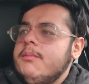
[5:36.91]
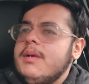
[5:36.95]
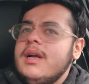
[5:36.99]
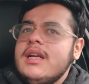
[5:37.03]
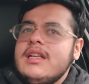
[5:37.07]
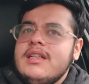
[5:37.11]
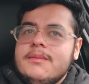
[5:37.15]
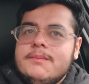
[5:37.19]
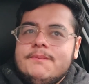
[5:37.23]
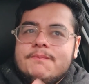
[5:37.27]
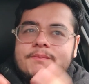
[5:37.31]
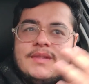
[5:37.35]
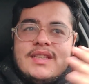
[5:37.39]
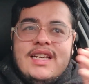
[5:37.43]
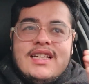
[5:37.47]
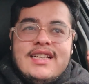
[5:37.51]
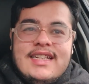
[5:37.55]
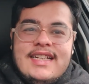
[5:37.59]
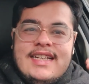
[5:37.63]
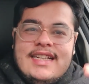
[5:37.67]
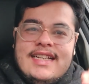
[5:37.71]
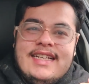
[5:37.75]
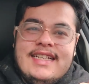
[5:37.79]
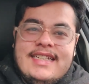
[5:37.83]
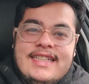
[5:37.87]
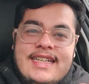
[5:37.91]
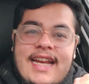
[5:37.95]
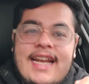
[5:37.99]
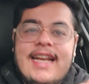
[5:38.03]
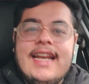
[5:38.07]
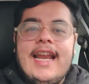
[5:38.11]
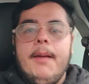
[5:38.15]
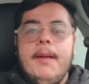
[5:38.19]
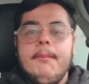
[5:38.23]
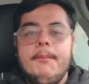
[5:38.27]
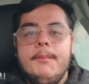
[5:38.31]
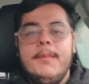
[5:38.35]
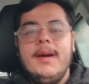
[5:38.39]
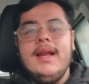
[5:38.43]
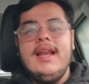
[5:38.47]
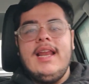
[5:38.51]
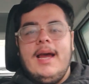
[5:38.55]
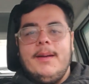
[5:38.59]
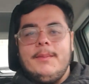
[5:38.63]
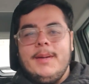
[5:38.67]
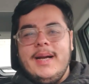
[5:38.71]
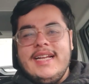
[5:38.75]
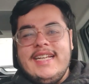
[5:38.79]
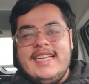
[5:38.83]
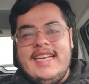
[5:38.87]
बट ये रैम्बल
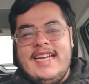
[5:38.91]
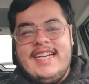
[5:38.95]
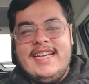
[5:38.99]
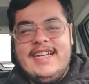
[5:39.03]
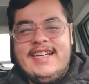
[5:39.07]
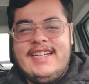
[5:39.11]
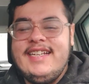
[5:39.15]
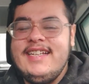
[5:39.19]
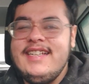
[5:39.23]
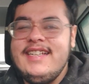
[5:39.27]
है भाई